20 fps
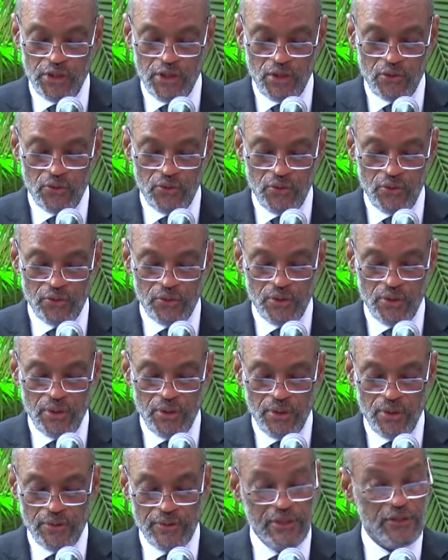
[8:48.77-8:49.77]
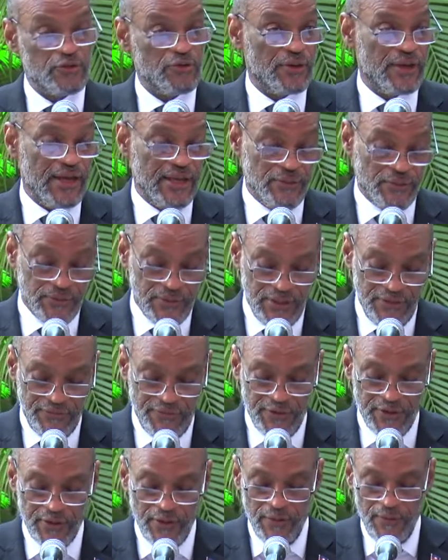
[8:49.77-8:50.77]
rencontres dans un cadre
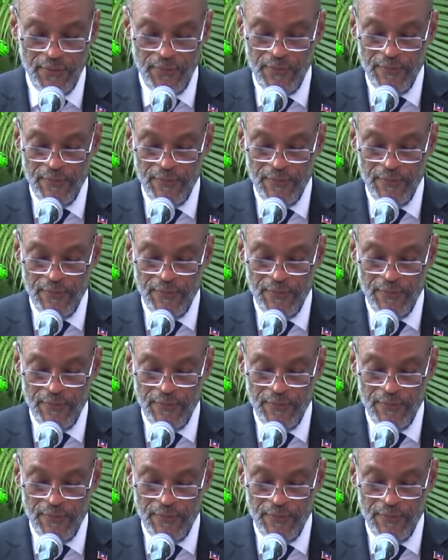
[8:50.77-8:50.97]
différent